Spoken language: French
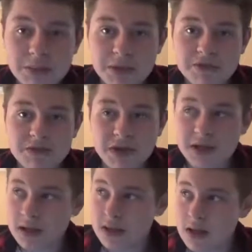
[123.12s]

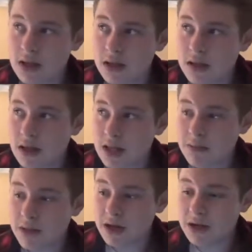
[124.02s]
préférée, et eh
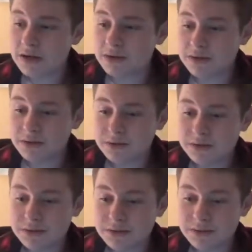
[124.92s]
ben,
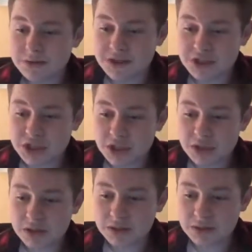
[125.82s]
déjà,